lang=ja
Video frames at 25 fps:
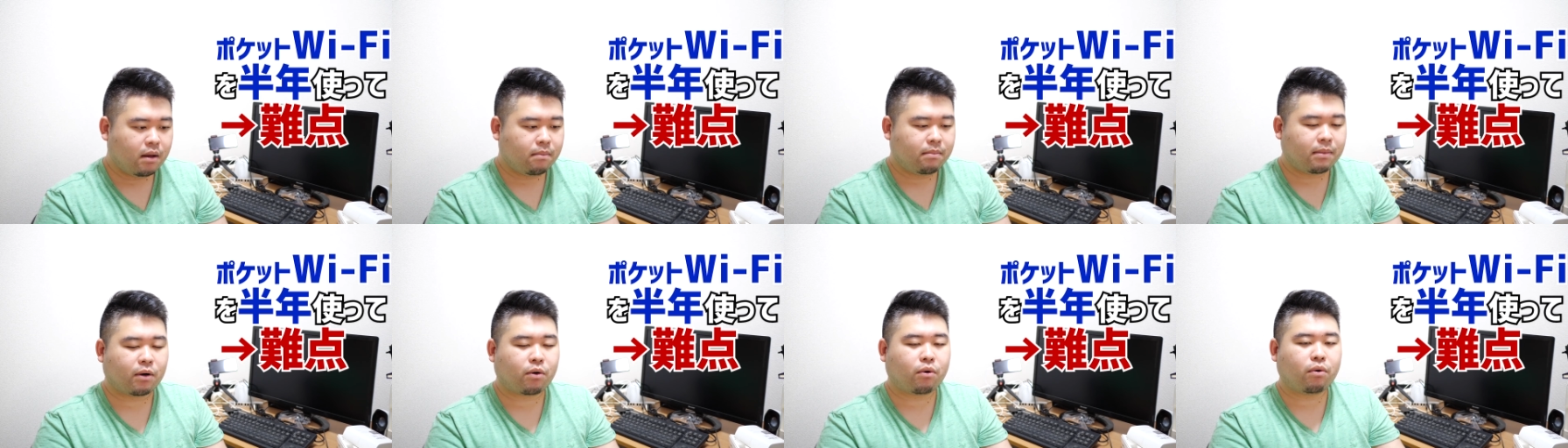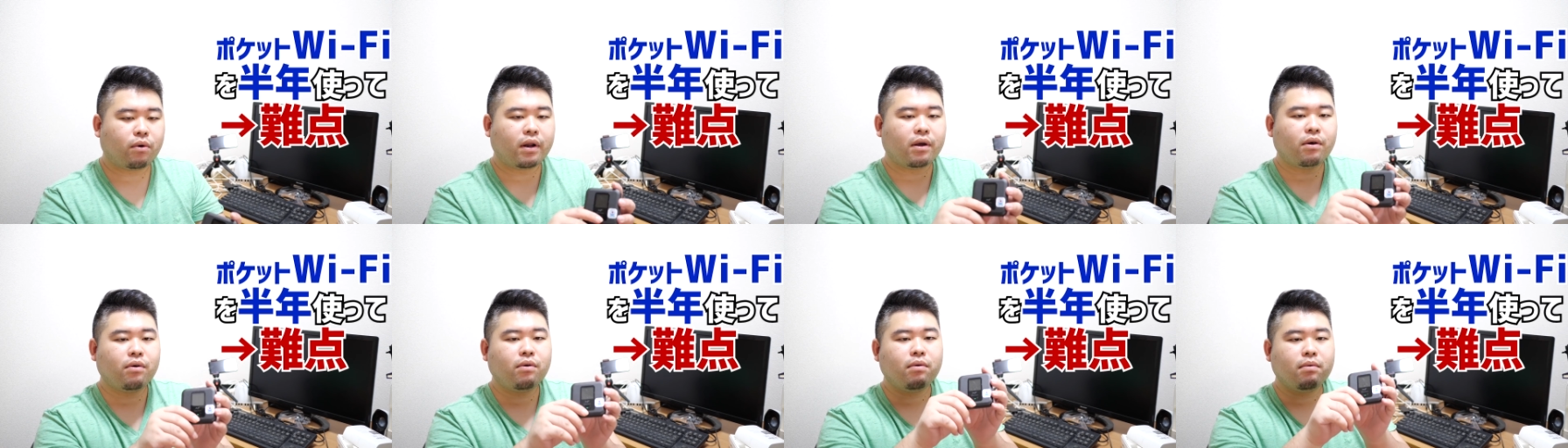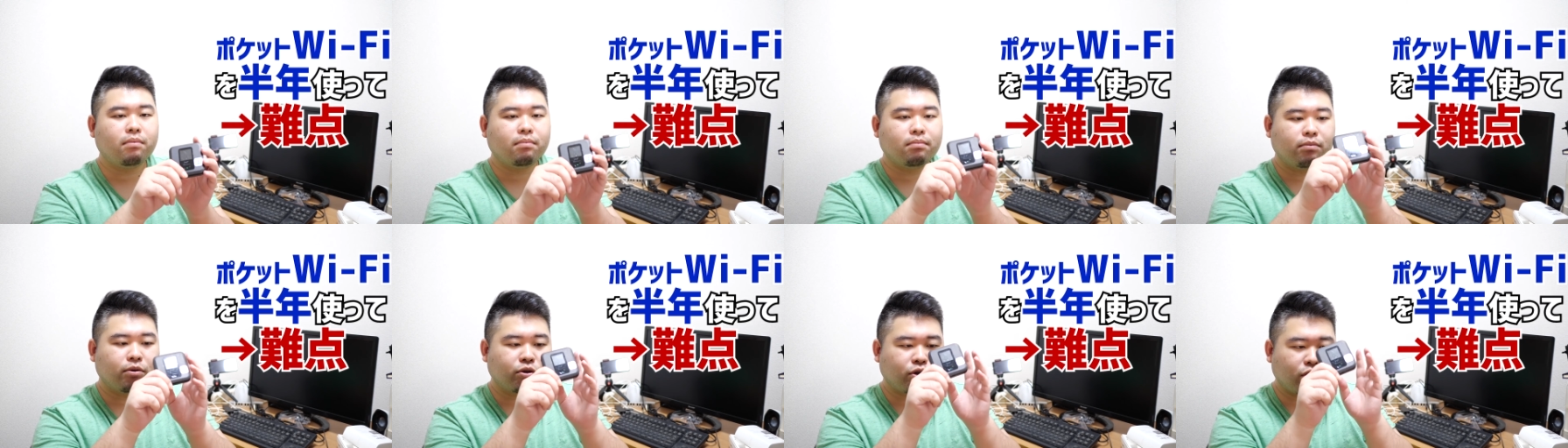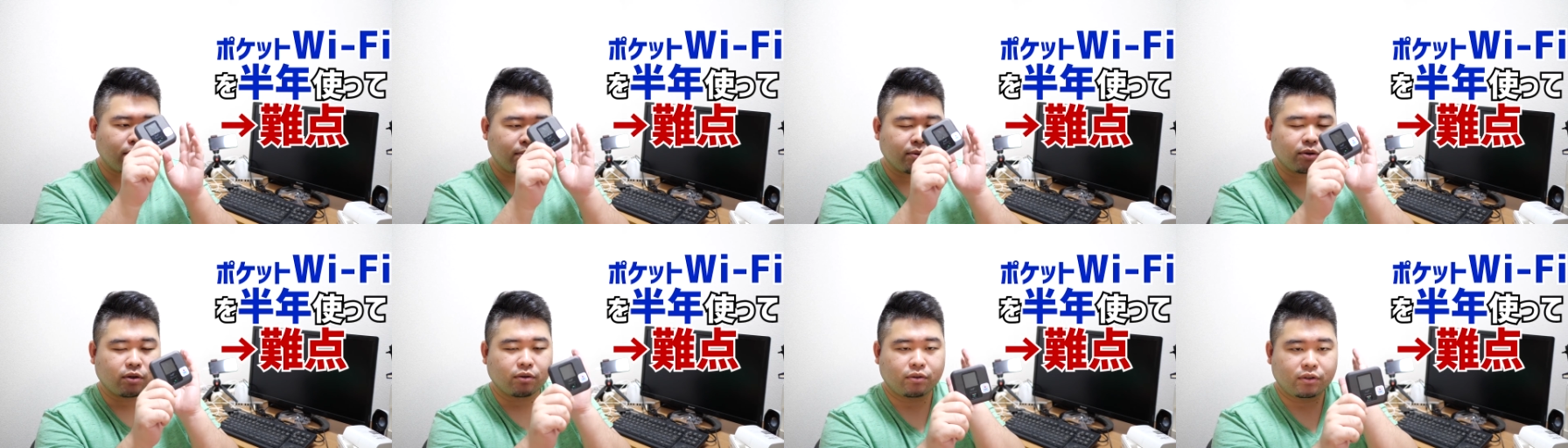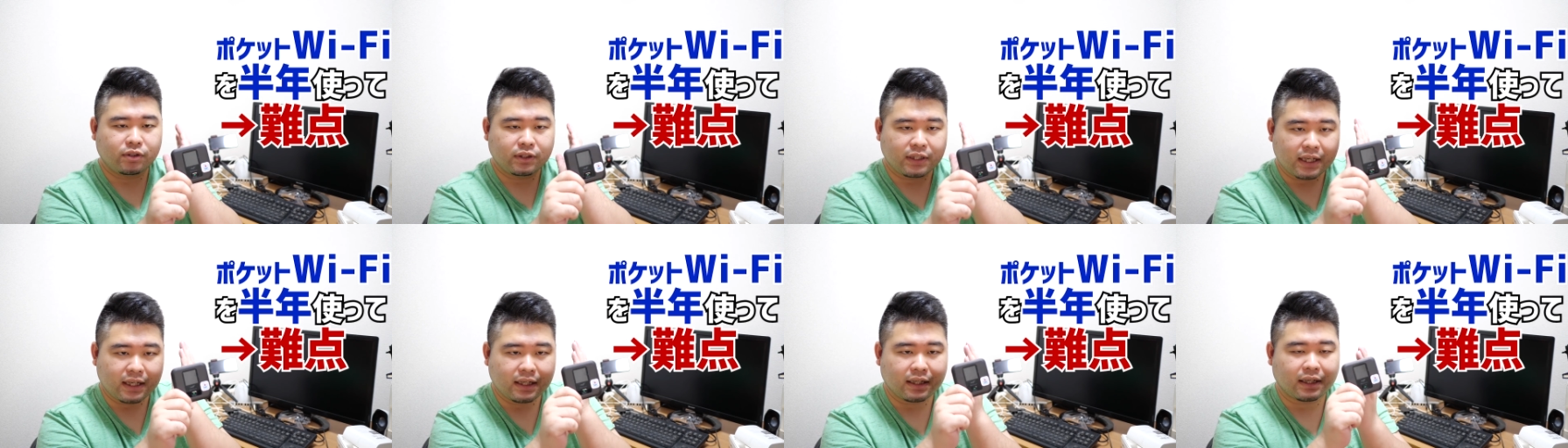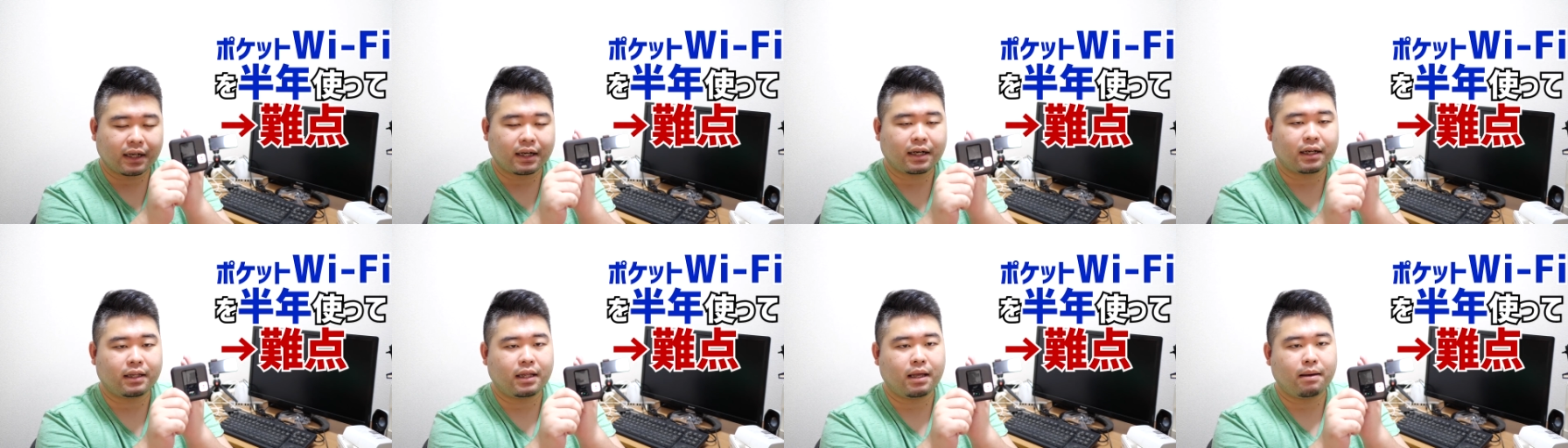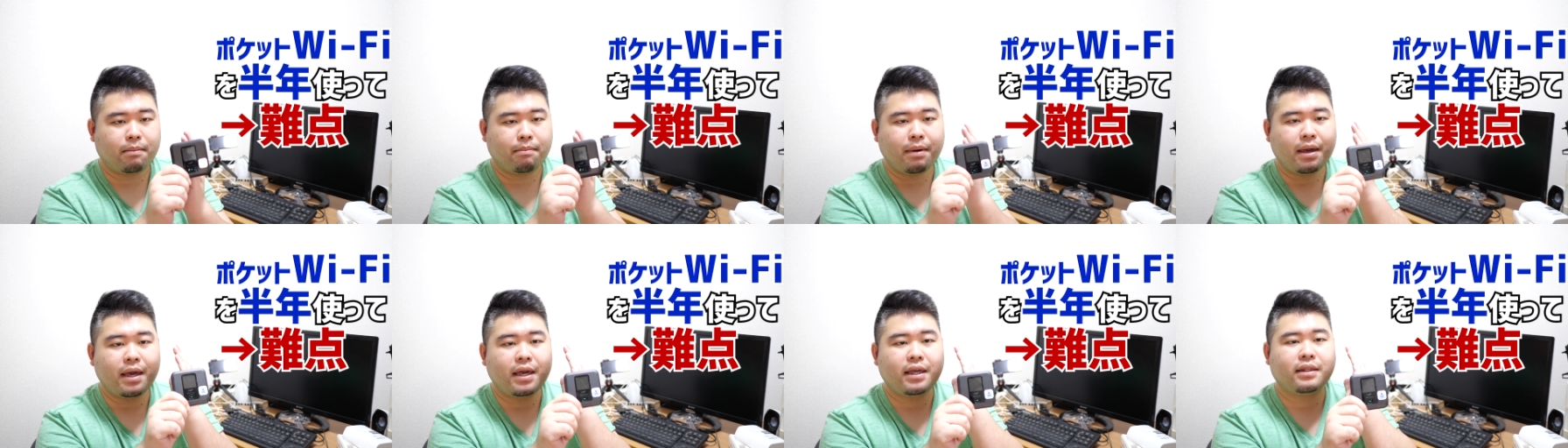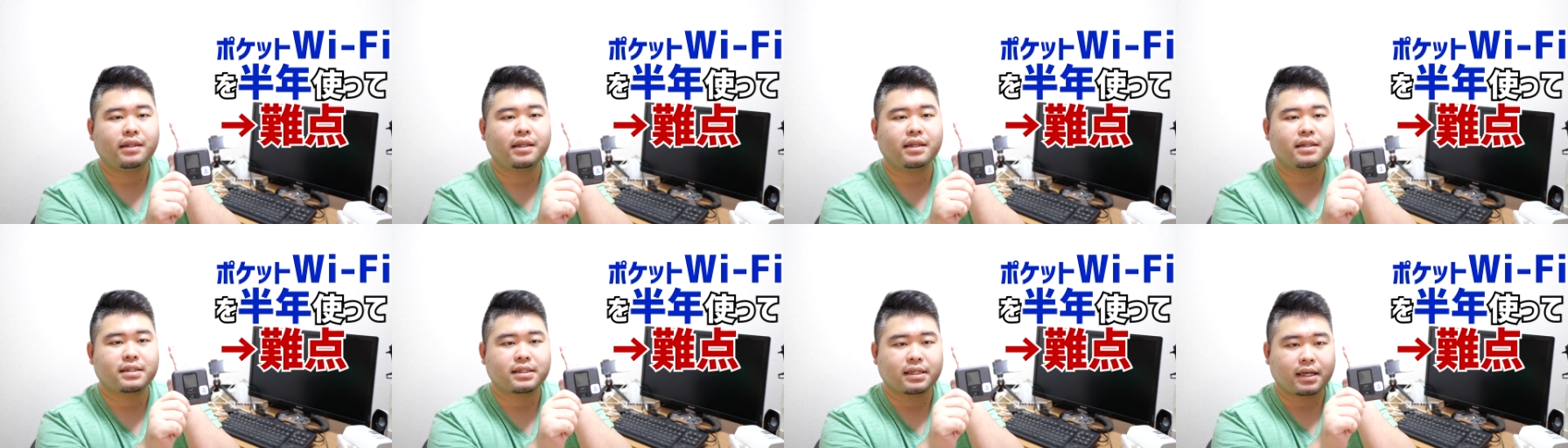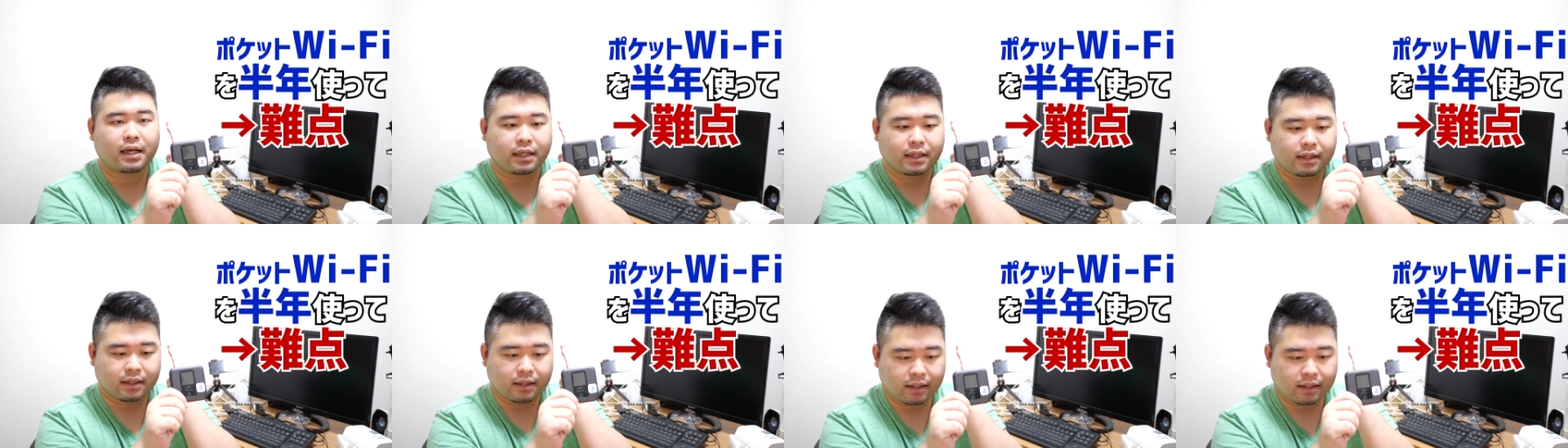まあこれをもともと普段からね、メインで使っ